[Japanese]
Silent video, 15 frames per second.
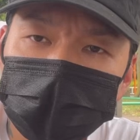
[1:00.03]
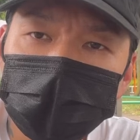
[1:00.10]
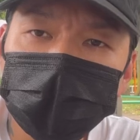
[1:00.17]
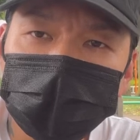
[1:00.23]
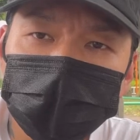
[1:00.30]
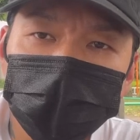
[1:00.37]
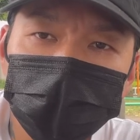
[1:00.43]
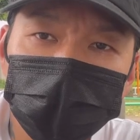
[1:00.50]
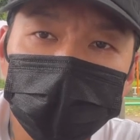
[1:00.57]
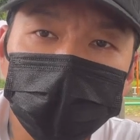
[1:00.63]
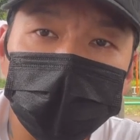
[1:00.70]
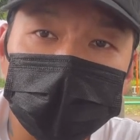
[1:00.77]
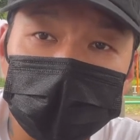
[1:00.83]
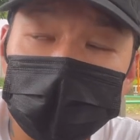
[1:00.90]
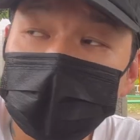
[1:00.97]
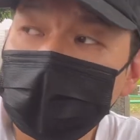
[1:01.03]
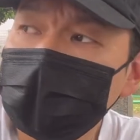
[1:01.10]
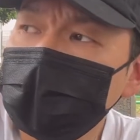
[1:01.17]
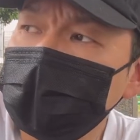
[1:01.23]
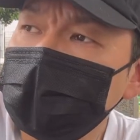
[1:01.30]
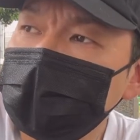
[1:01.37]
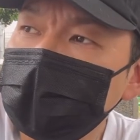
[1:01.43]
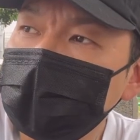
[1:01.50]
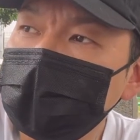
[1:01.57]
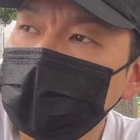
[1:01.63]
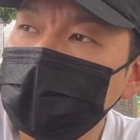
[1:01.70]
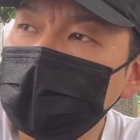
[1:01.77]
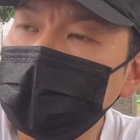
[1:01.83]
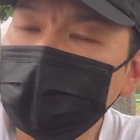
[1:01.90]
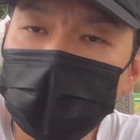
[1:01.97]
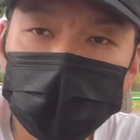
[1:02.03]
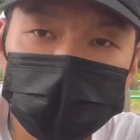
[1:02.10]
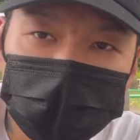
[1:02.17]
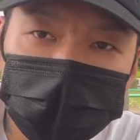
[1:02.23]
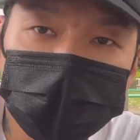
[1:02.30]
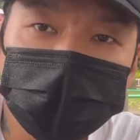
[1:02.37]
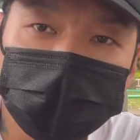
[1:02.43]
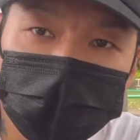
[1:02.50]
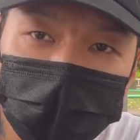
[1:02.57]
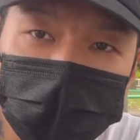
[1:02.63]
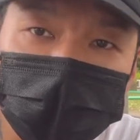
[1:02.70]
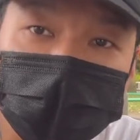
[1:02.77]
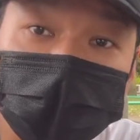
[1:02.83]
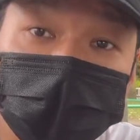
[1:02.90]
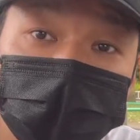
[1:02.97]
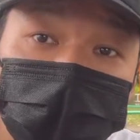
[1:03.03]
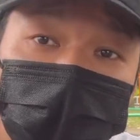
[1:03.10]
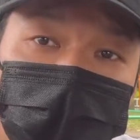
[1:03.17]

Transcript: 的な文言とかね、えー、たまに小山さん言っ